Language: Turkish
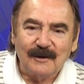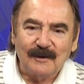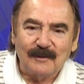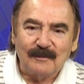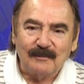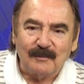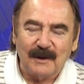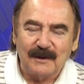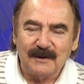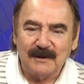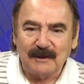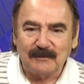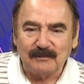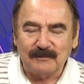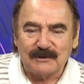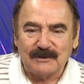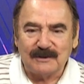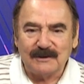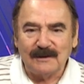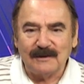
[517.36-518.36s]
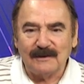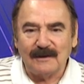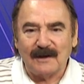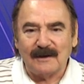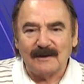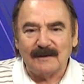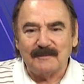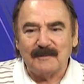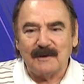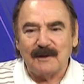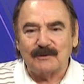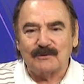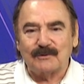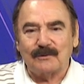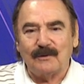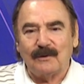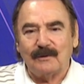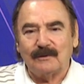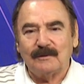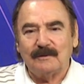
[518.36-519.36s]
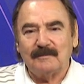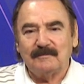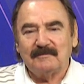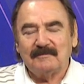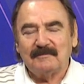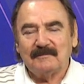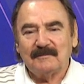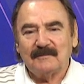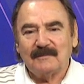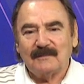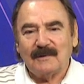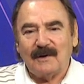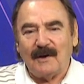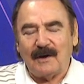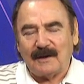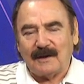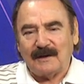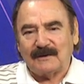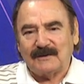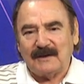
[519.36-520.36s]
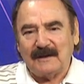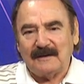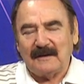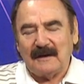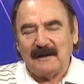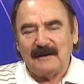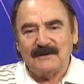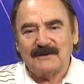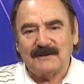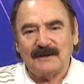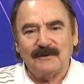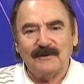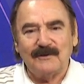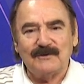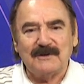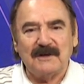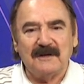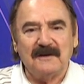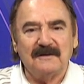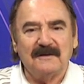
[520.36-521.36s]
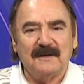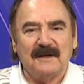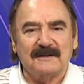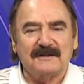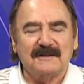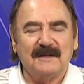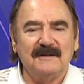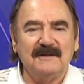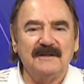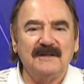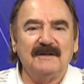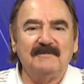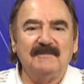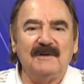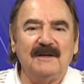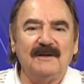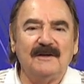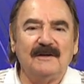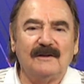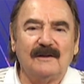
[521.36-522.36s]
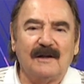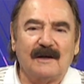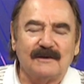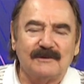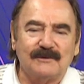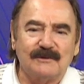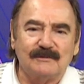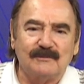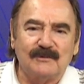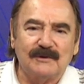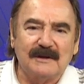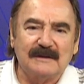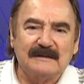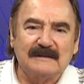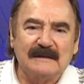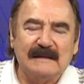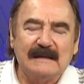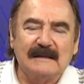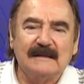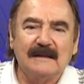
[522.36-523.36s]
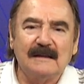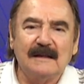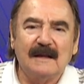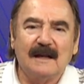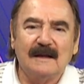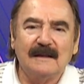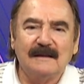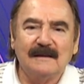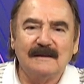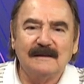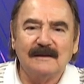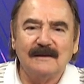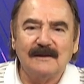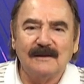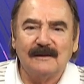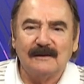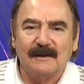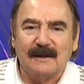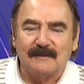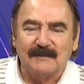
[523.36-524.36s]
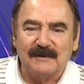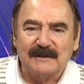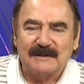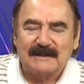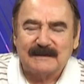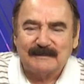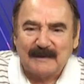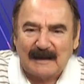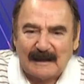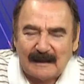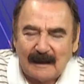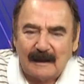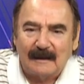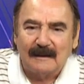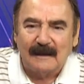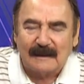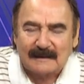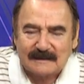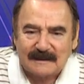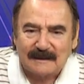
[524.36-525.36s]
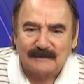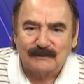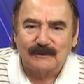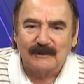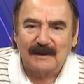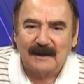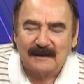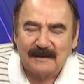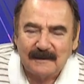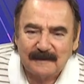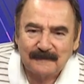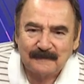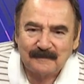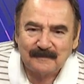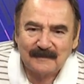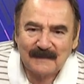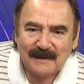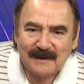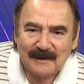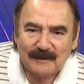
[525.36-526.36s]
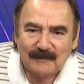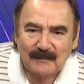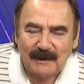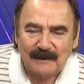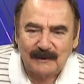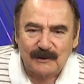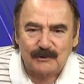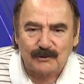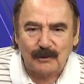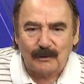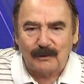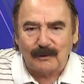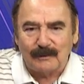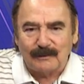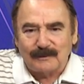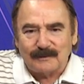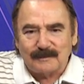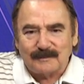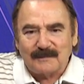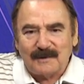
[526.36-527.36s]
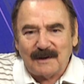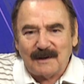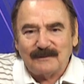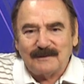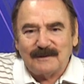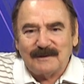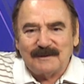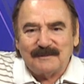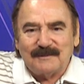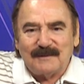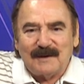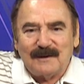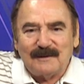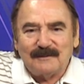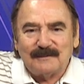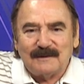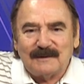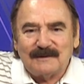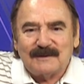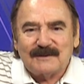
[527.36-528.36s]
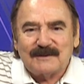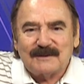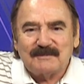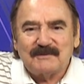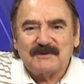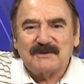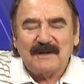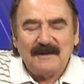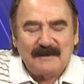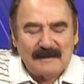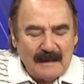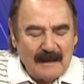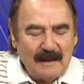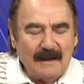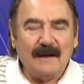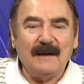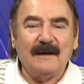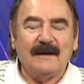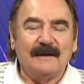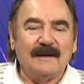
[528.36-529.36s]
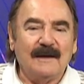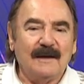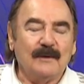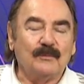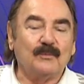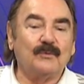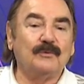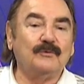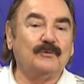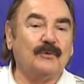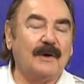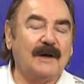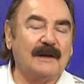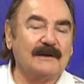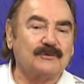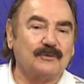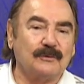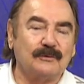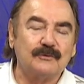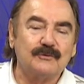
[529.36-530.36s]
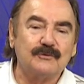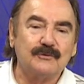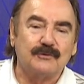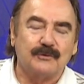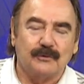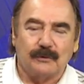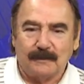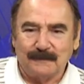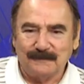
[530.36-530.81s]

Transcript: Ben 70'li yıllarda mezun oldum. Hakikaten 50 sene önceye gidersen 20'li yıllar, Cumhuriyet'in ilk ilan edildiği yıllar. Birisi bana anlatsa bunları ben de şok olurum. Ya derim ya nasıl bir şey? Ha, bunun doğal sonucu şu.